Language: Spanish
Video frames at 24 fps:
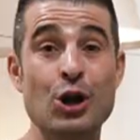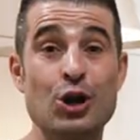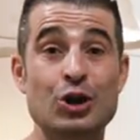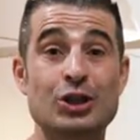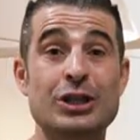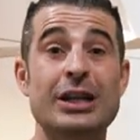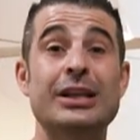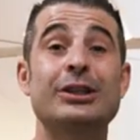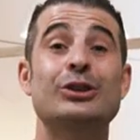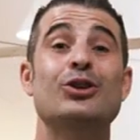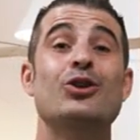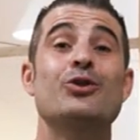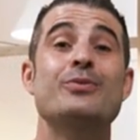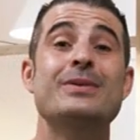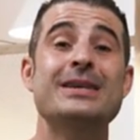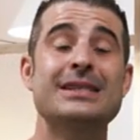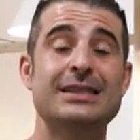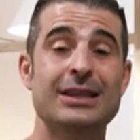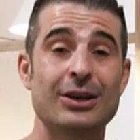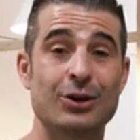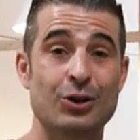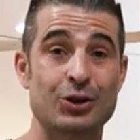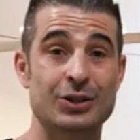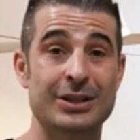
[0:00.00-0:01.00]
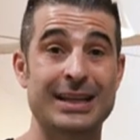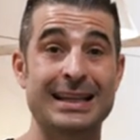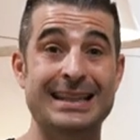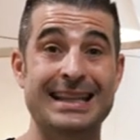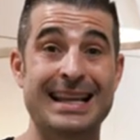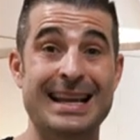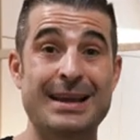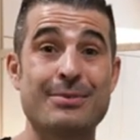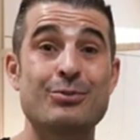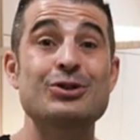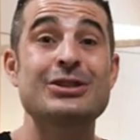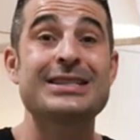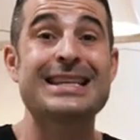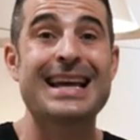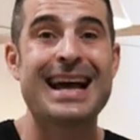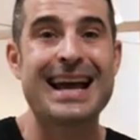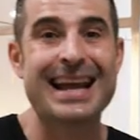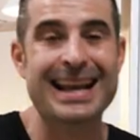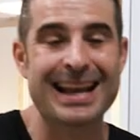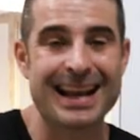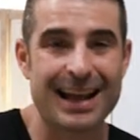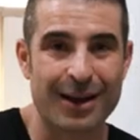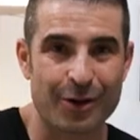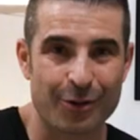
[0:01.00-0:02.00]
Los electrodomésticos que tenemos
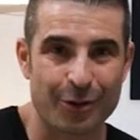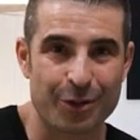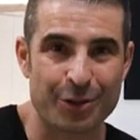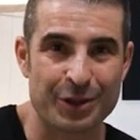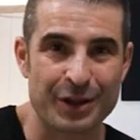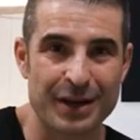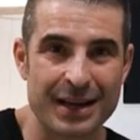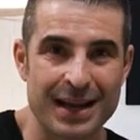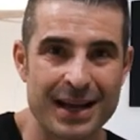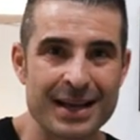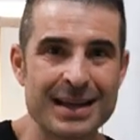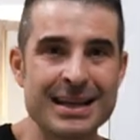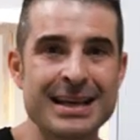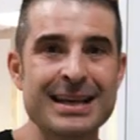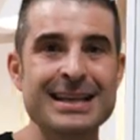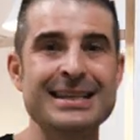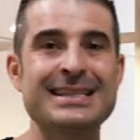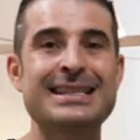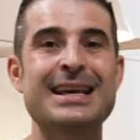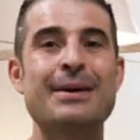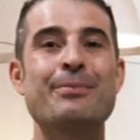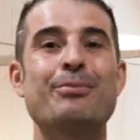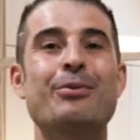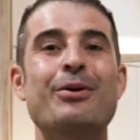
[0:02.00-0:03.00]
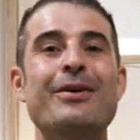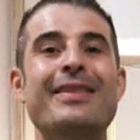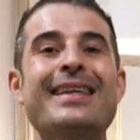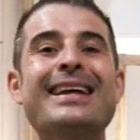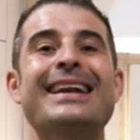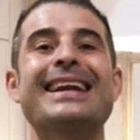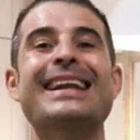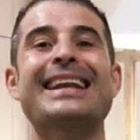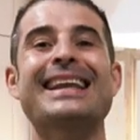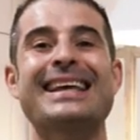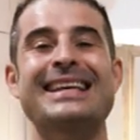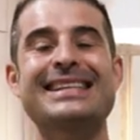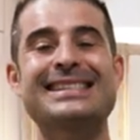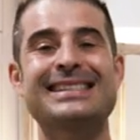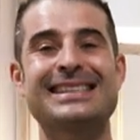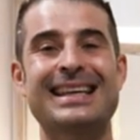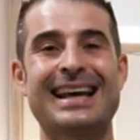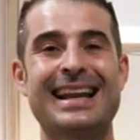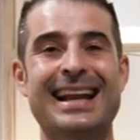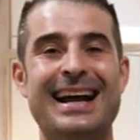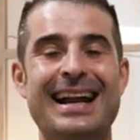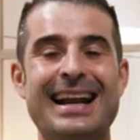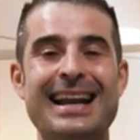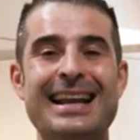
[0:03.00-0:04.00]
ya en la cocina se pueden
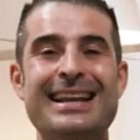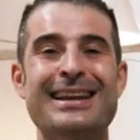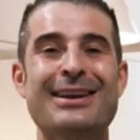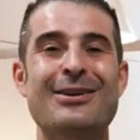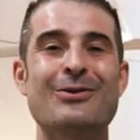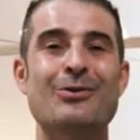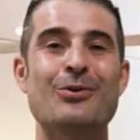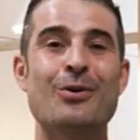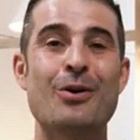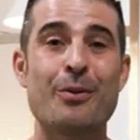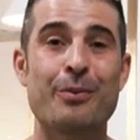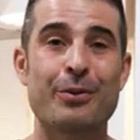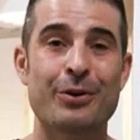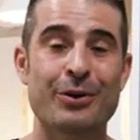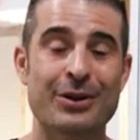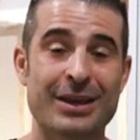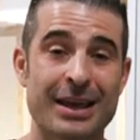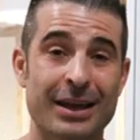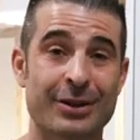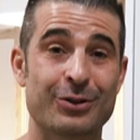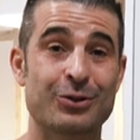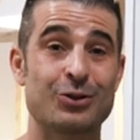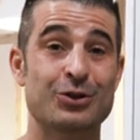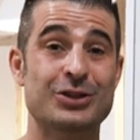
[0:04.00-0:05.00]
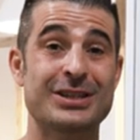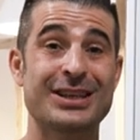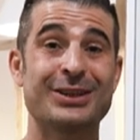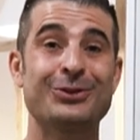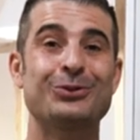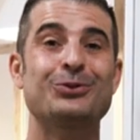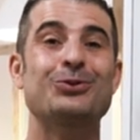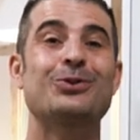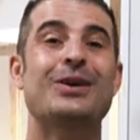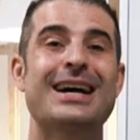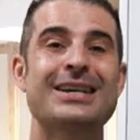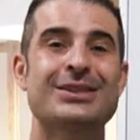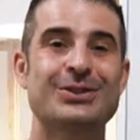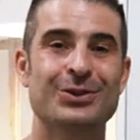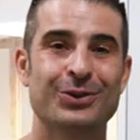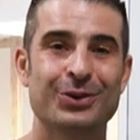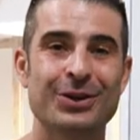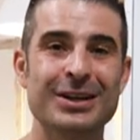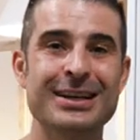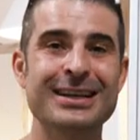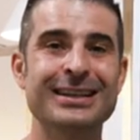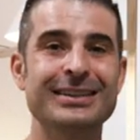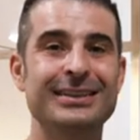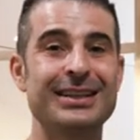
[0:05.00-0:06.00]
reinstalar en el nuevo proyecto. Si en tu
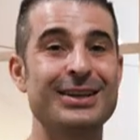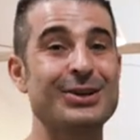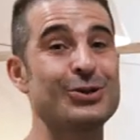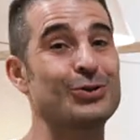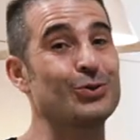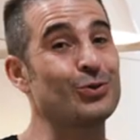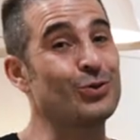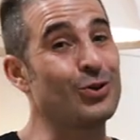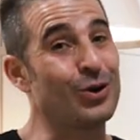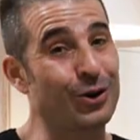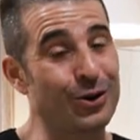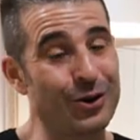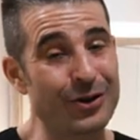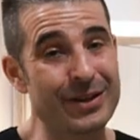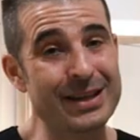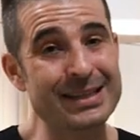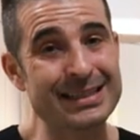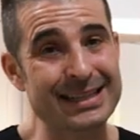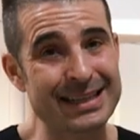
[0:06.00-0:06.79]
caso tienes un horno de